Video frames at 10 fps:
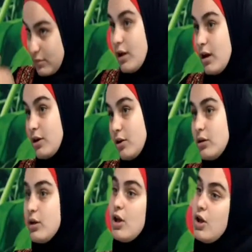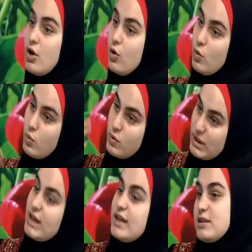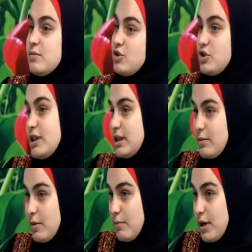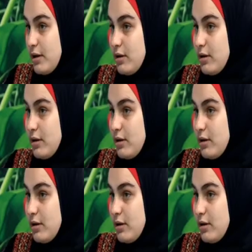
قارئه ويلخص من جديد كمان مرة